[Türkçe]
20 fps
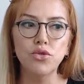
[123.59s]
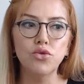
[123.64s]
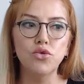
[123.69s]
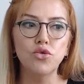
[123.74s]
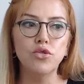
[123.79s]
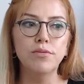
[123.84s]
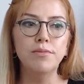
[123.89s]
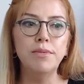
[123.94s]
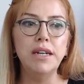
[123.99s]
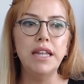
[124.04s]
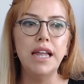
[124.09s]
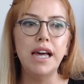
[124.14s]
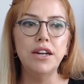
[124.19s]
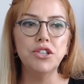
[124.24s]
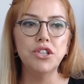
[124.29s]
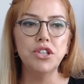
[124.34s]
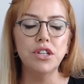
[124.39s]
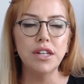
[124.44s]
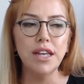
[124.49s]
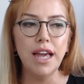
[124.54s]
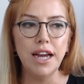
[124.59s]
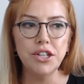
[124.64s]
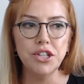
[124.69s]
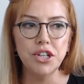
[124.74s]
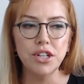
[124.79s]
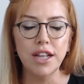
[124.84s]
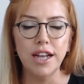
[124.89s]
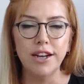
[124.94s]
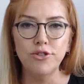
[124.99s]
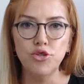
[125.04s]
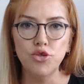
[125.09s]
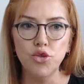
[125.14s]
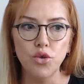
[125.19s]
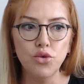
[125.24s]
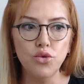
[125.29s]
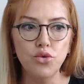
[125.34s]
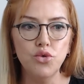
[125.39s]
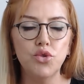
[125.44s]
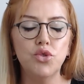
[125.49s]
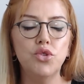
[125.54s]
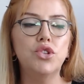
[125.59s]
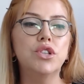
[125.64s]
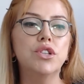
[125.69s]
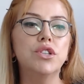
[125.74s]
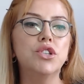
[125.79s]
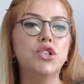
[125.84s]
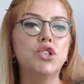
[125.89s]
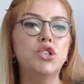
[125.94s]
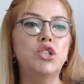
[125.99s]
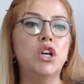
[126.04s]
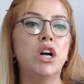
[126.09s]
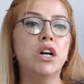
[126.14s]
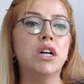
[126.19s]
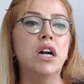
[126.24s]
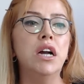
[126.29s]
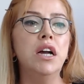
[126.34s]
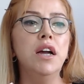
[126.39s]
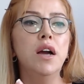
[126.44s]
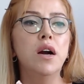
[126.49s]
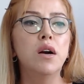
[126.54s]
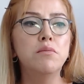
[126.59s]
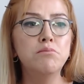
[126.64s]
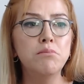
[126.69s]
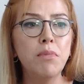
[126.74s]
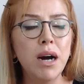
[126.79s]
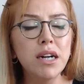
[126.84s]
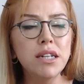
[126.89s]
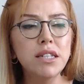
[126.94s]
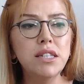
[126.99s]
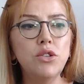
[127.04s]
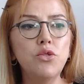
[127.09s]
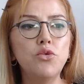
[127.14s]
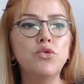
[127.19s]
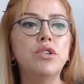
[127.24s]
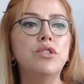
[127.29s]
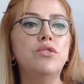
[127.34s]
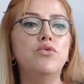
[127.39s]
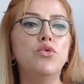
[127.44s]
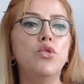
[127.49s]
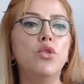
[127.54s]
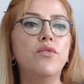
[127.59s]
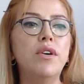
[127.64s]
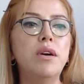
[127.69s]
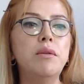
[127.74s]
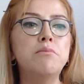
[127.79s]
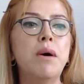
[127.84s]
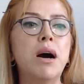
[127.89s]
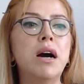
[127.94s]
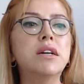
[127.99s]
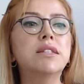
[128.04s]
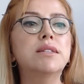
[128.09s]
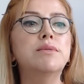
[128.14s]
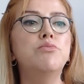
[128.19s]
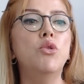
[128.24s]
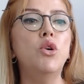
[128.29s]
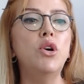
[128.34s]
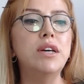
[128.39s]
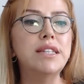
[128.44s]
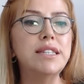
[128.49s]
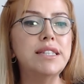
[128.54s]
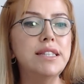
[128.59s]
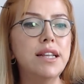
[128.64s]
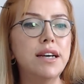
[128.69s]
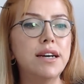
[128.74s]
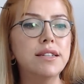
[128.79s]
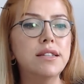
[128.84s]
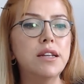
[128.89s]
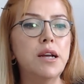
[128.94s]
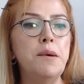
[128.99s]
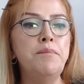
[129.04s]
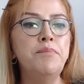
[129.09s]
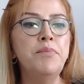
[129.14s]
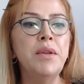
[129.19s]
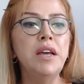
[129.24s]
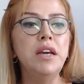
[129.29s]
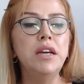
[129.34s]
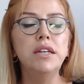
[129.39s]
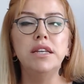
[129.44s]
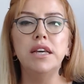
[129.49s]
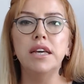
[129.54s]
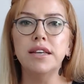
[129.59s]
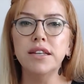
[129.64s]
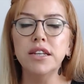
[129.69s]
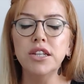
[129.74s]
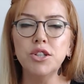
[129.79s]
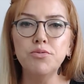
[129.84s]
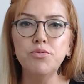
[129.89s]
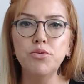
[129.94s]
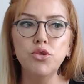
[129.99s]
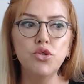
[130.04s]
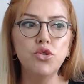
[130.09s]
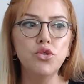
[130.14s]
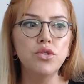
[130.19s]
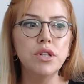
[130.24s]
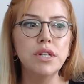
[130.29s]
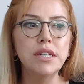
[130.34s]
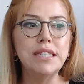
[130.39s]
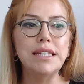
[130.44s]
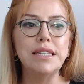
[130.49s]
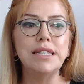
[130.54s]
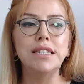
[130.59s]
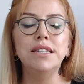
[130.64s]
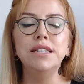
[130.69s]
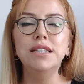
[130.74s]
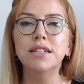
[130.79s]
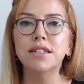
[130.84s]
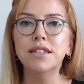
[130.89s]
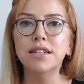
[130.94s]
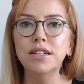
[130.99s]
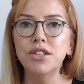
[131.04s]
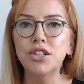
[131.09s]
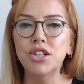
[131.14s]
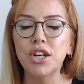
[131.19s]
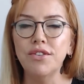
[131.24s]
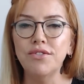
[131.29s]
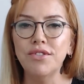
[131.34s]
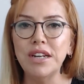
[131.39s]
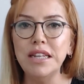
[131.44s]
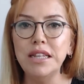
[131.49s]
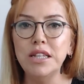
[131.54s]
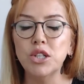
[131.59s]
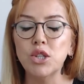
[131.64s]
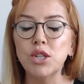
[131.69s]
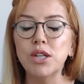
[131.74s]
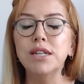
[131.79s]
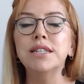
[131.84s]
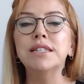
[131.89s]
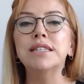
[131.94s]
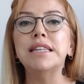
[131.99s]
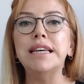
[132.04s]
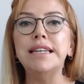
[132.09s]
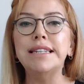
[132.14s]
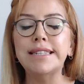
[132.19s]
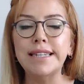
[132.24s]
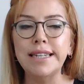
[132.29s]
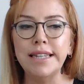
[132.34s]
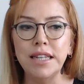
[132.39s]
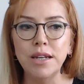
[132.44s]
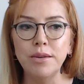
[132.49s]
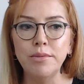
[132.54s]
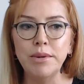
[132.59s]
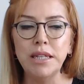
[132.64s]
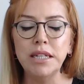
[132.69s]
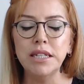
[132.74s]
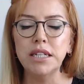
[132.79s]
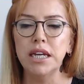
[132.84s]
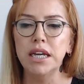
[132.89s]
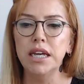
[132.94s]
Tutulma enerjileri gerçekten çok güçlü çalışacak. Mars yönetiyor ve Mars bu esnada Yengeç burcunda sizin yakın çevre ilişkilerinizi etkileyebilir.